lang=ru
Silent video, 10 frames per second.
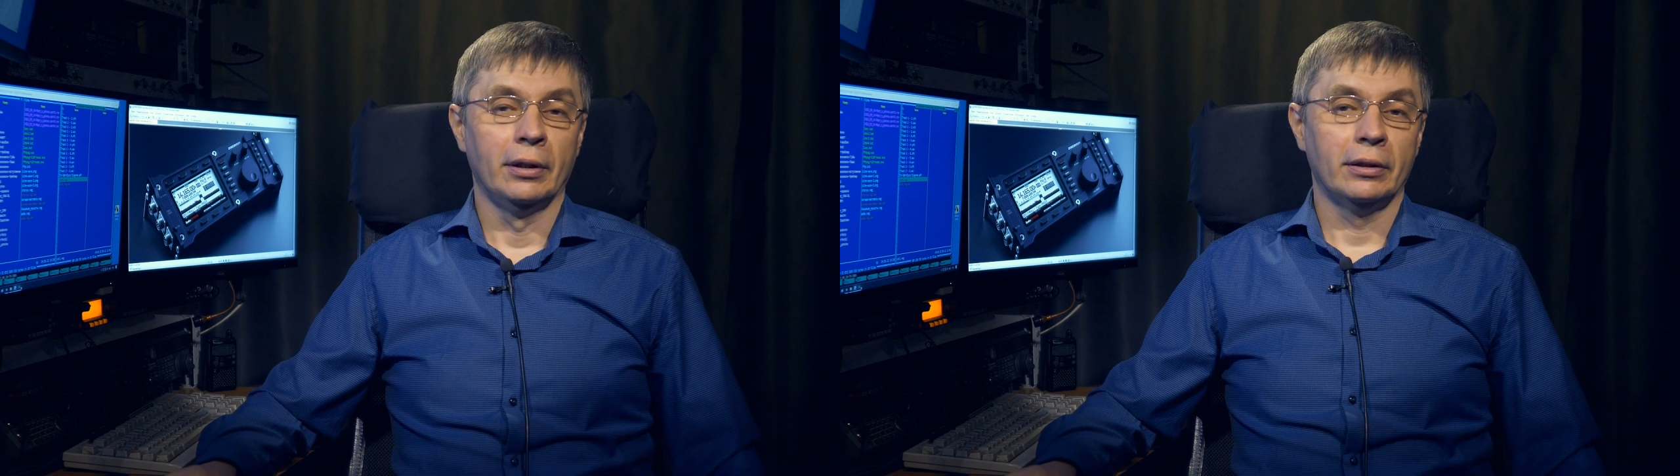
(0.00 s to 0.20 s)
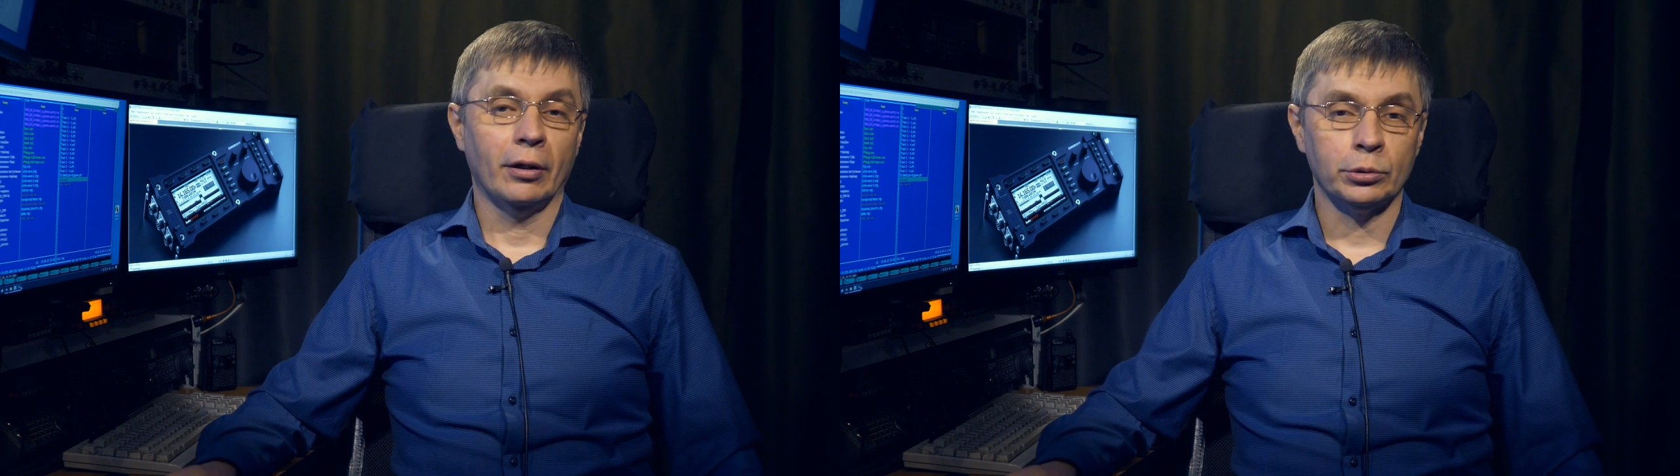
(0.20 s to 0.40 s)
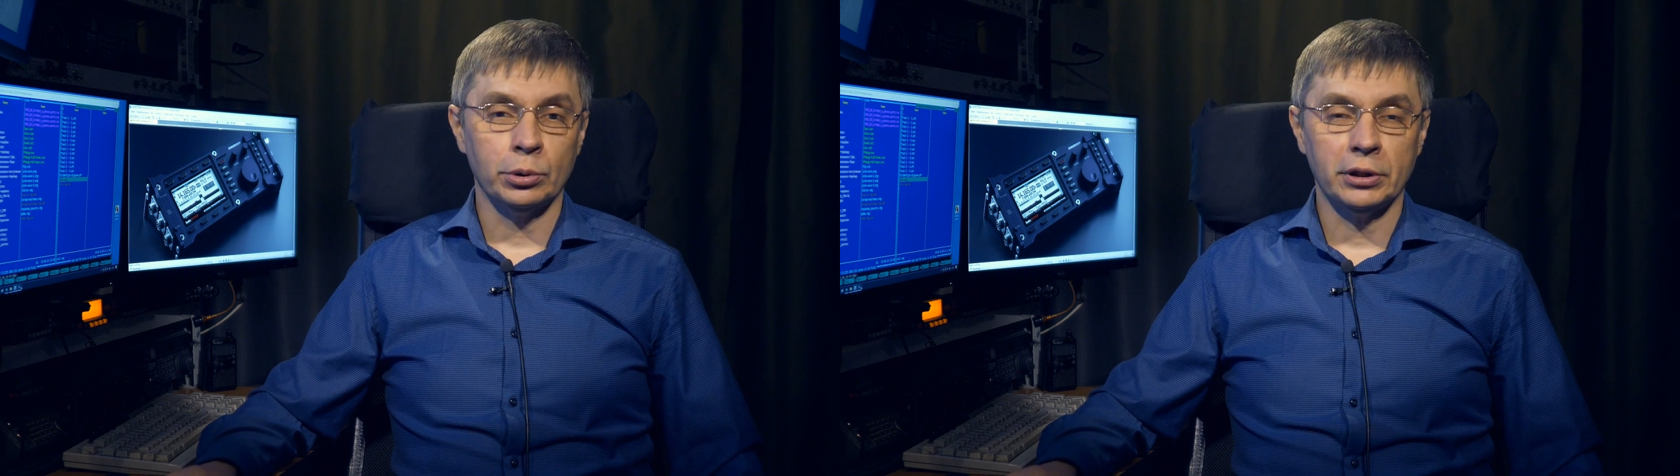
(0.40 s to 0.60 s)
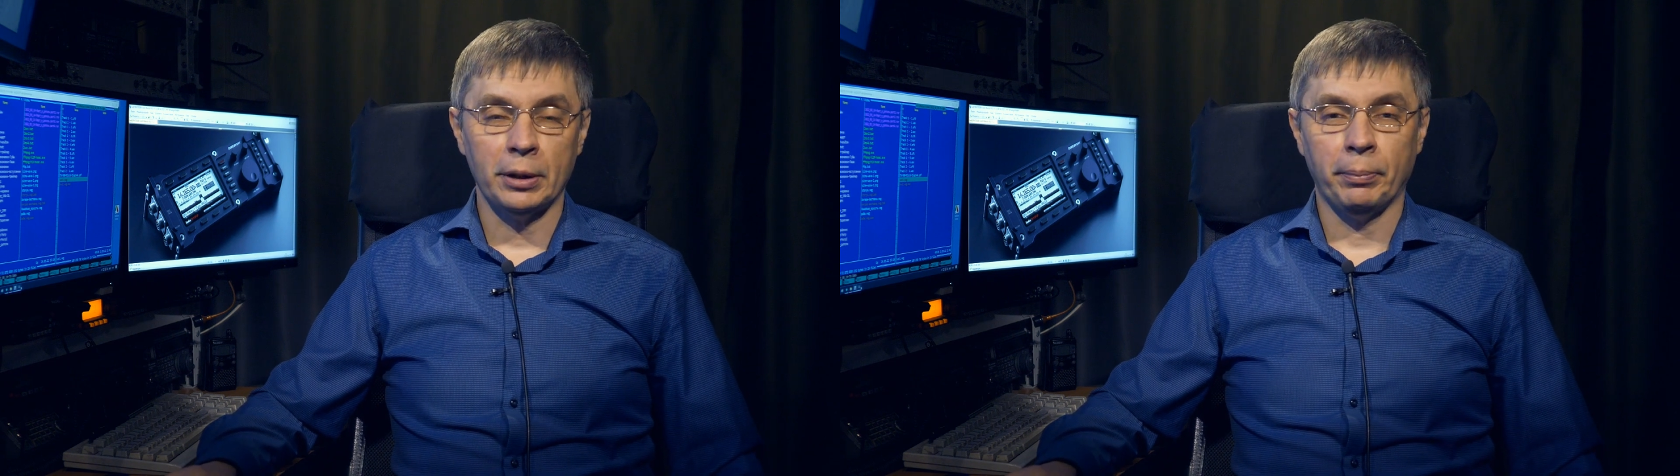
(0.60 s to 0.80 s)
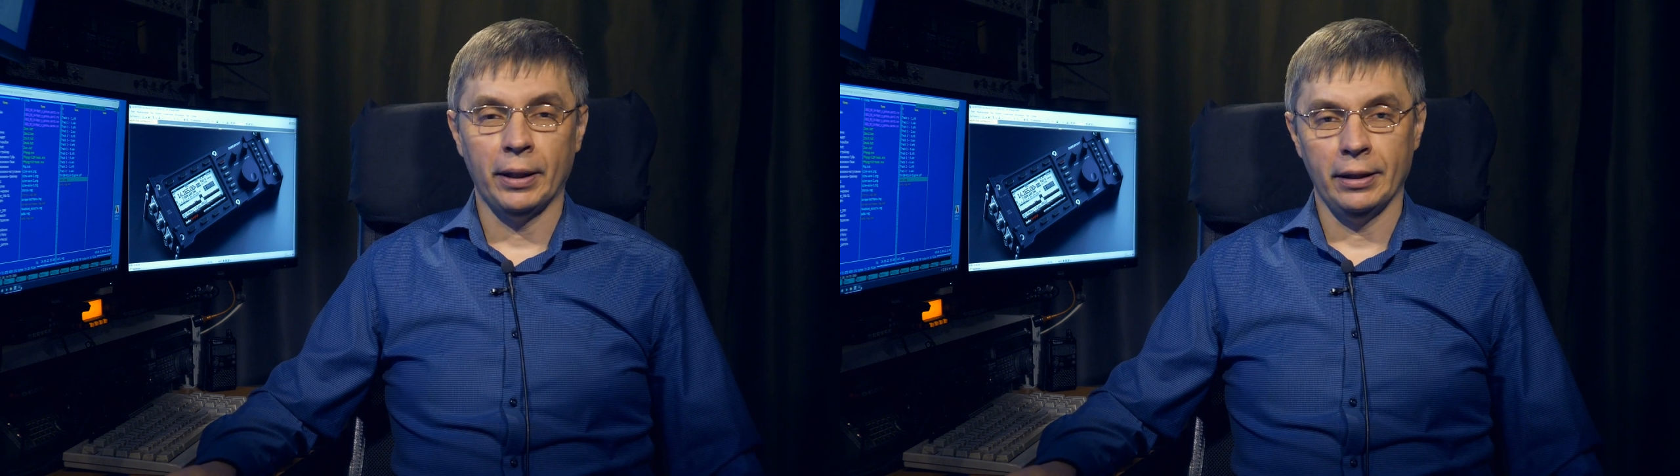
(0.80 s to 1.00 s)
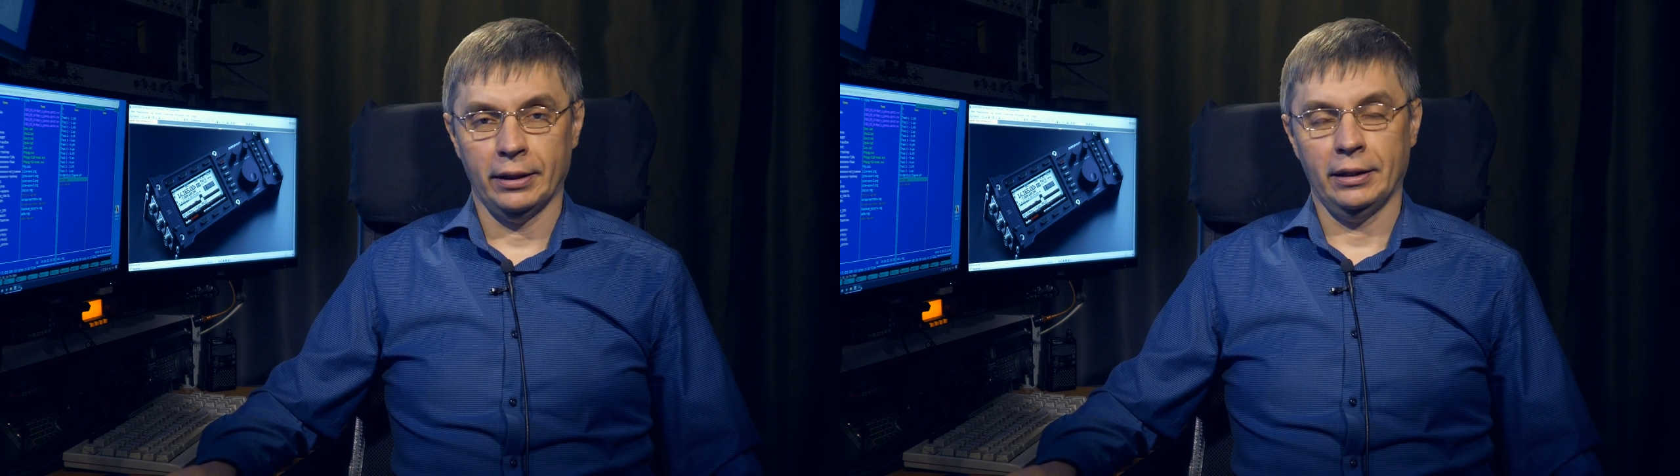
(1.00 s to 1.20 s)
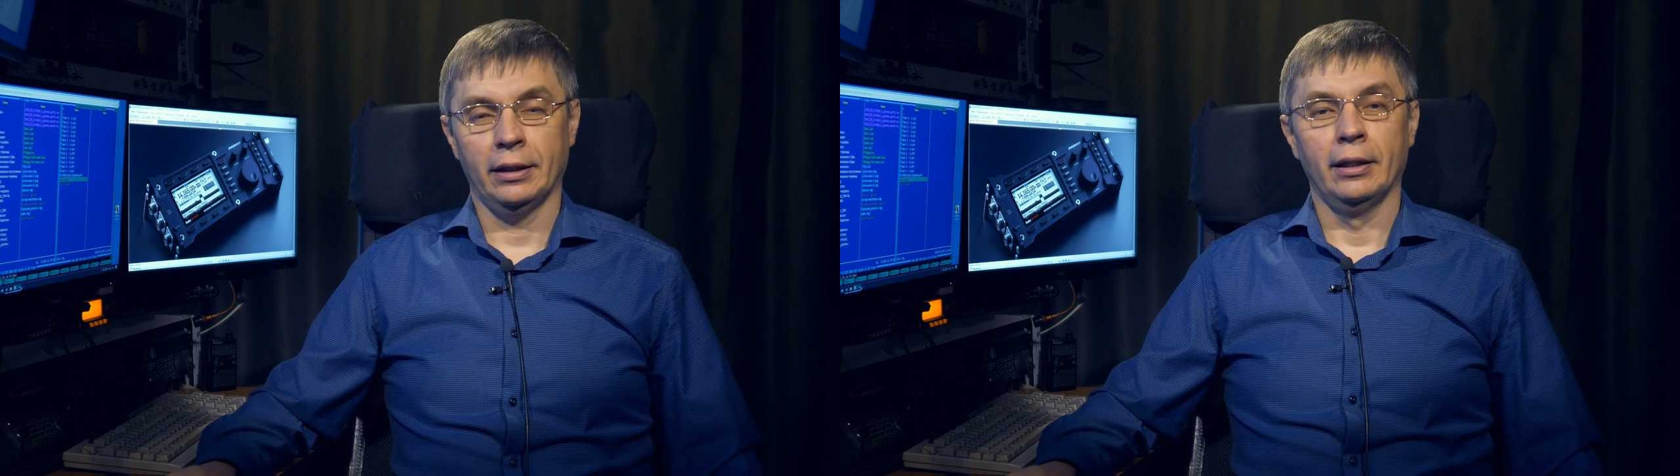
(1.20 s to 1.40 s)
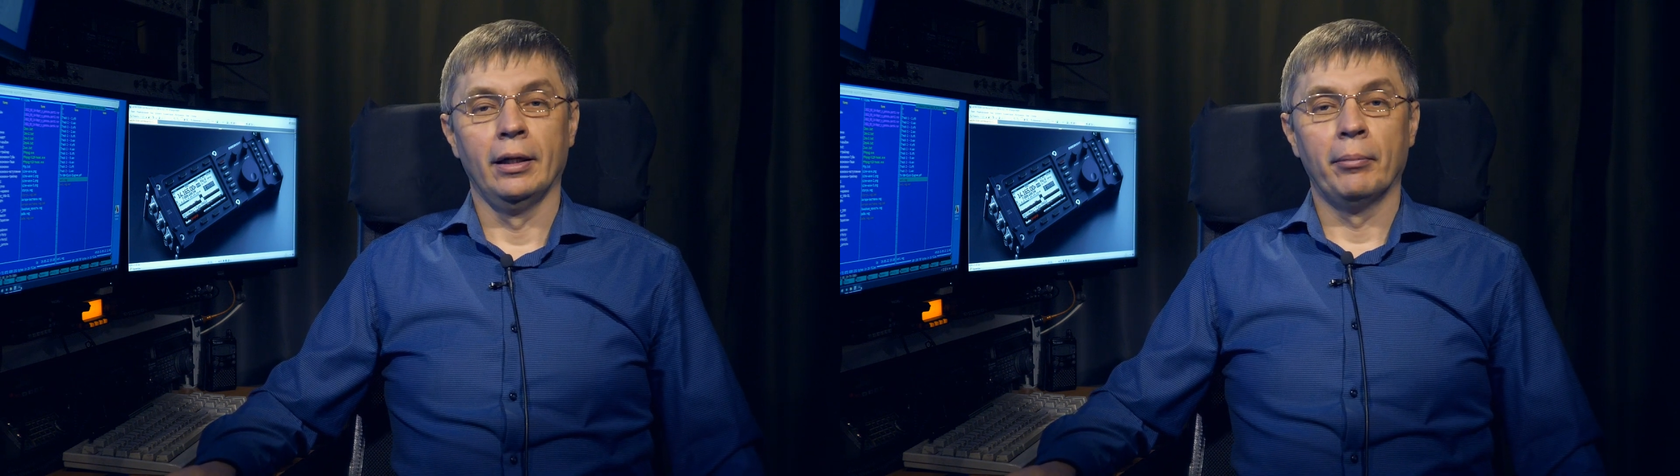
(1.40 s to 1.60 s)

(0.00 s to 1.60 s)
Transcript: должно стать понятней.